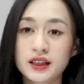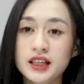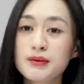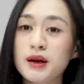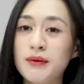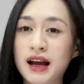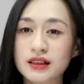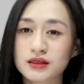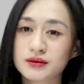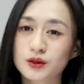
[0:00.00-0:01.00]
Khi mà
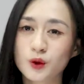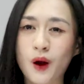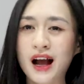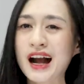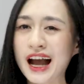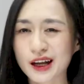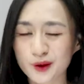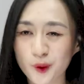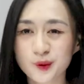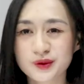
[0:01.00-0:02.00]
bạn quá ngại
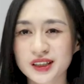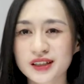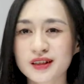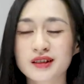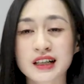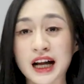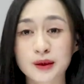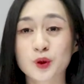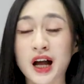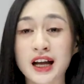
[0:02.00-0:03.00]
ngùng khi ở
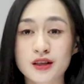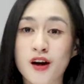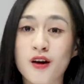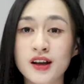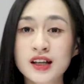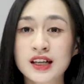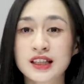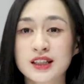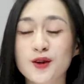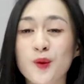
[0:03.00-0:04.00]
cạnh một ai đó ấy,
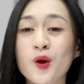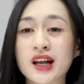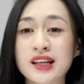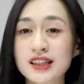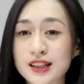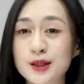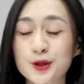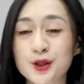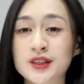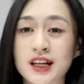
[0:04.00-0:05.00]
thì có một cái nghiên
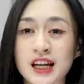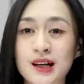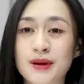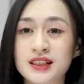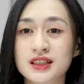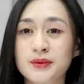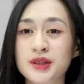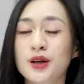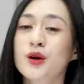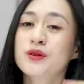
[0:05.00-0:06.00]
cứu cho rằng là bạn sẽ
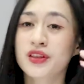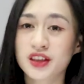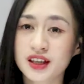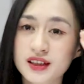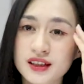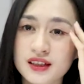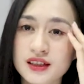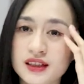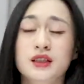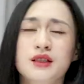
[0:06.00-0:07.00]
bị overthink.
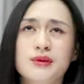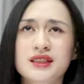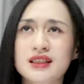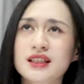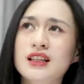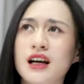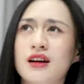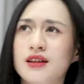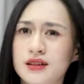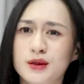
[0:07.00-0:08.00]
Bạn sẽ nghĩ là
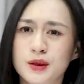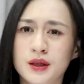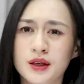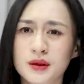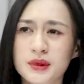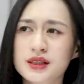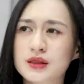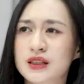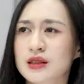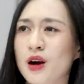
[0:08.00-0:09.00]
ờ, bây
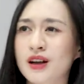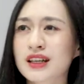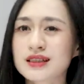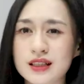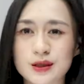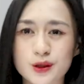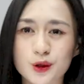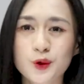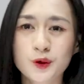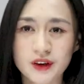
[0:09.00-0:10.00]
giờ phải nói cái gì cho
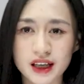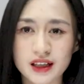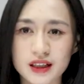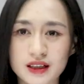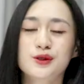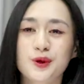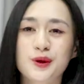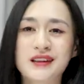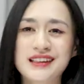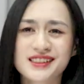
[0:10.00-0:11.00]
nó thú vị,
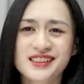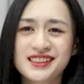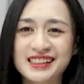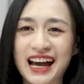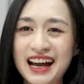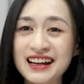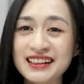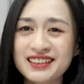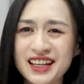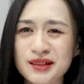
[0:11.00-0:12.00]
rồi giờ đã
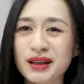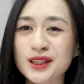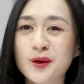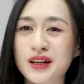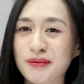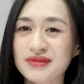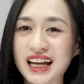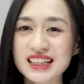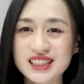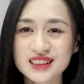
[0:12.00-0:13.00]
nên bắt đầu nắm
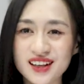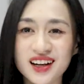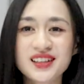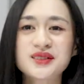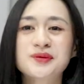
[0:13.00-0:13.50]
tay chưa.